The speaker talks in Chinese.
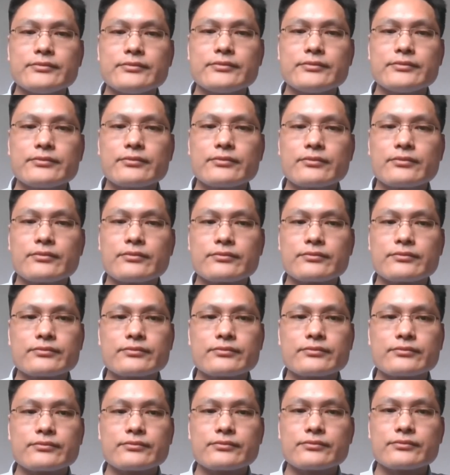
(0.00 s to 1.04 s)
就像我们前
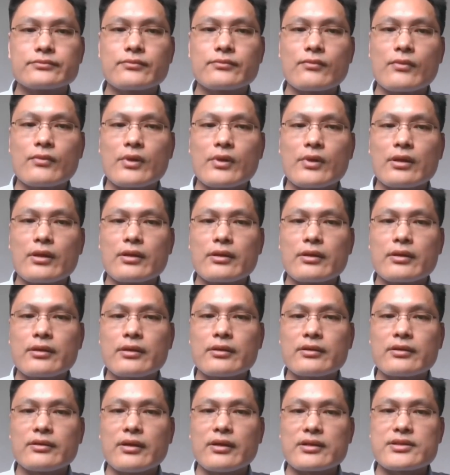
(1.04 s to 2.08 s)
面说过的，赫拉
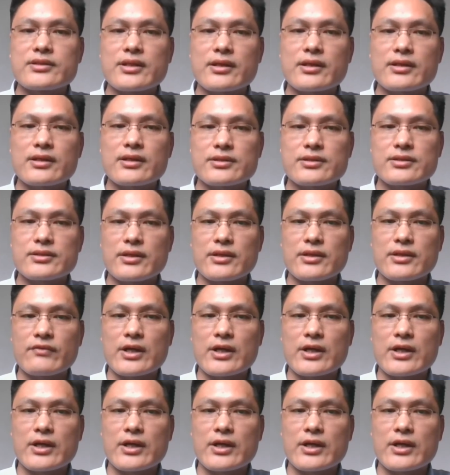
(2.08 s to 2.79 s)
利的那个推演，